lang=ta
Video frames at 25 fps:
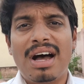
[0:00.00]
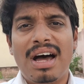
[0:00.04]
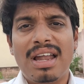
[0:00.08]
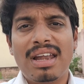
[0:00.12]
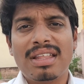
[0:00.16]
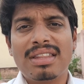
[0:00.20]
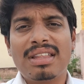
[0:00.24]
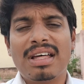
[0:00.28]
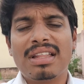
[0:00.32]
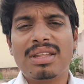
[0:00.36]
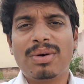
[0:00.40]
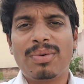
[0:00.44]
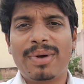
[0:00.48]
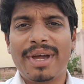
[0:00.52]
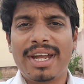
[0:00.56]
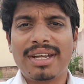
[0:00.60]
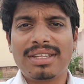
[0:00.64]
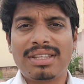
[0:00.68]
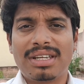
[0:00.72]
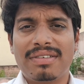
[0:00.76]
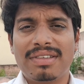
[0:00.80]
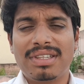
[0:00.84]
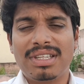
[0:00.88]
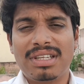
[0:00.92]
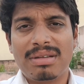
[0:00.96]
அல்லது அந்த
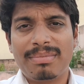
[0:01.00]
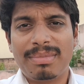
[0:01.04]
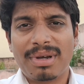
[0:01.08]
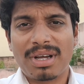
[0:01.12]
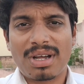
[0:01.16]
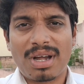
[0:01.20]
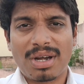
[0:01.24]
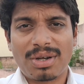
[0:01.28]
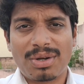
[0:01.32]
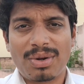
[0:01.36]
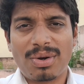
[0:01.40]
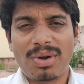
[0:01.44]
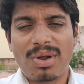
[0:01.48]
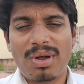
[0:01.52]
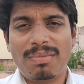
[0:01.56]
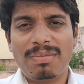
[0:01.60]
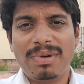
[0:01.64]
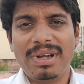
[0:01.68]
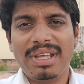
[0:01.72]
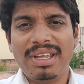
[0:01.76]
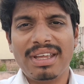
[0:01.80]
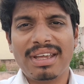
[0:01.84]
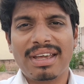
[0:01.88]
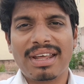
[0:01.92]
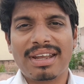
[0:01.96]
உயரத்தில் வந்து நம்ம கட்டுறோம்
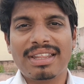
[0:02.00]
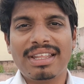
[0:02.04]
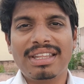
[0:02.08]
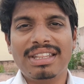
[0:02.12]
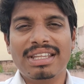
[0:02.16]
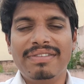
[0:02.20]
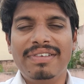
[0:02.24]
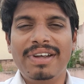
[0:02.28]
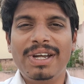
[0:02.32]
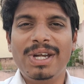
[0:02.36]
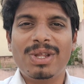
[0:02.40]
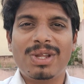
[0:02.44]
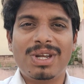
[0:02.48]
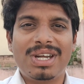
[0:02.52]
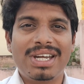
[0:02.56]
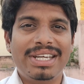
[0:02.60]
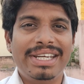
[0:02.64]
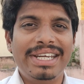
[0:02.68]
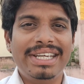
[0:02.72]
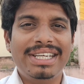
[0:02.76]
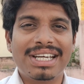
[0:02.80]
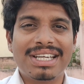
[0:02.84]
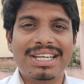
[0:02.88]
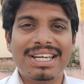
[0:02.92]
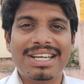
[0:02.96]
அப்படிங்கிறத இந்த வீடியோவில்
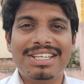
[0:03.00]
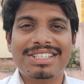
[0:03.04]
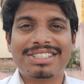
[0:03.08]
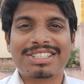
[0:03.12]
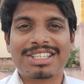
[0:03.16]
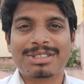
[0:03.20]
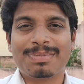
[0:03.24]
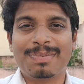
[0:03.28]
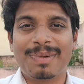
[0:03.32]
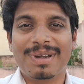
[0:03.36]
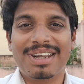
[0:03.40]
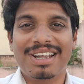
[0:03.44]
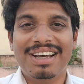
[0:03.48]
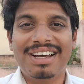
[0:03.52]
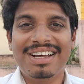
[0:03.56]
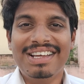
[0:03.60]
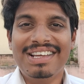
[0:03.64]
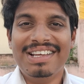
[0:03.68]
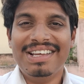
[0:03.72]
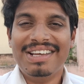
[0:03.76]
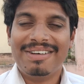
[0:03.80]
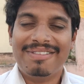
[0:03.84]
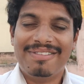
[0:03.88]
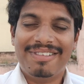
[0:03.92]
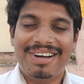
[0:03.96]
டீட்டெயில்டாக டிஸ்கஸ் பண்ணலாம்
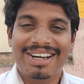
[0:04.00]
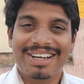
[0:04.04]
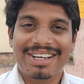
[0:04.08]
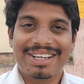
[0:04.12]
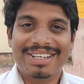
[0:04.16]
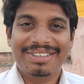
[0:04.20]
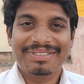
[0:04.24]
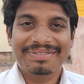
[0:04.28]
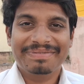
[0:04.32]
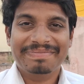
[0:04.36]
வாங்க